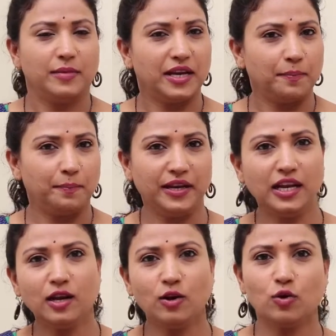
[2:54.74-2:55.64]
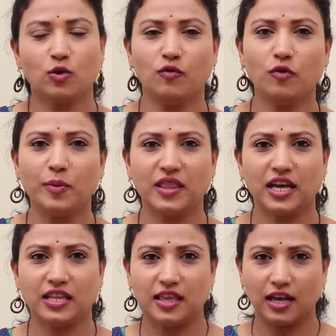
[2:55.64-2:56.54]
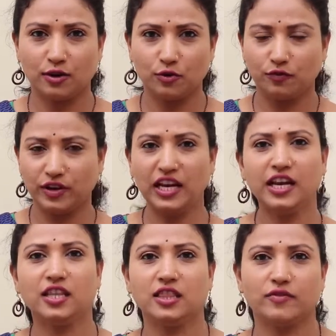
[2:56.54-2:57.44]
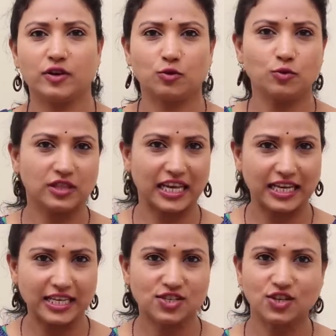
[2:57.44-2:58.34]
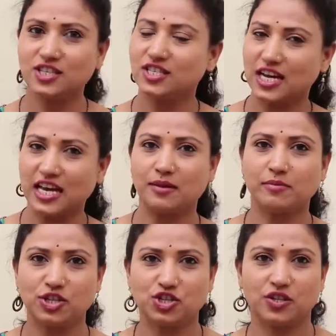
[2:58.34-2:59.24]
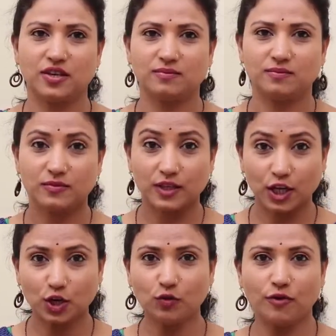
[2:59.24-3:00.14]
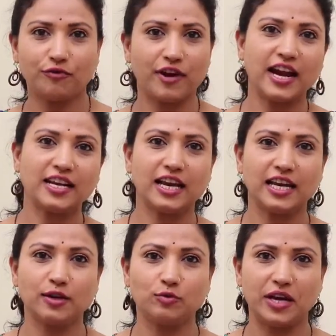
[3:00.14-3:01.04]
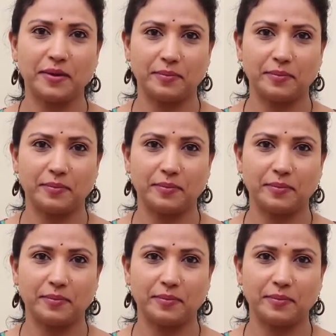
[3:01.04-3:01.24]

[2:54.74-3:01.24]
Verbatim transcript: మరి పిల్లల్లో కొవ్వు పదార్థాలను వీలైనంత వరకు తగ్గించడం చాలా మంచిది ఎక్కువ ఫ్యాట్ కలిగి ఉండే